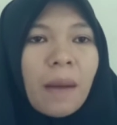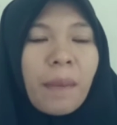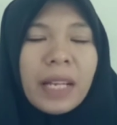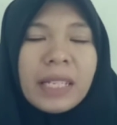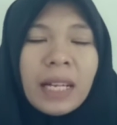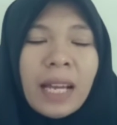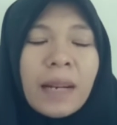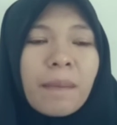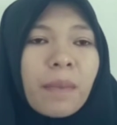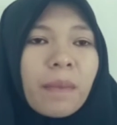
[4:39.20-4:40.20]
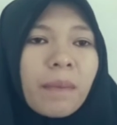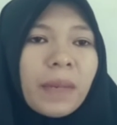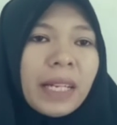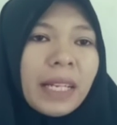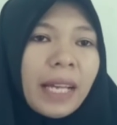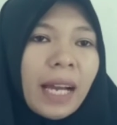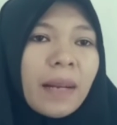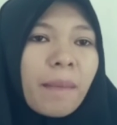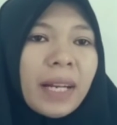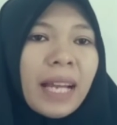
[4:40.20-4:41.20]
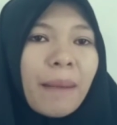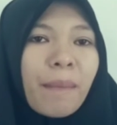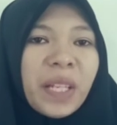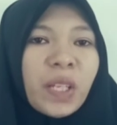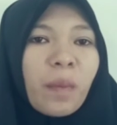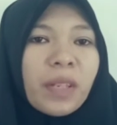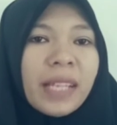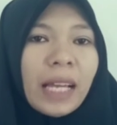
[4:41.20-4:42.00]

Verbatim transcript: Perencanaan pendidikan pada abad 21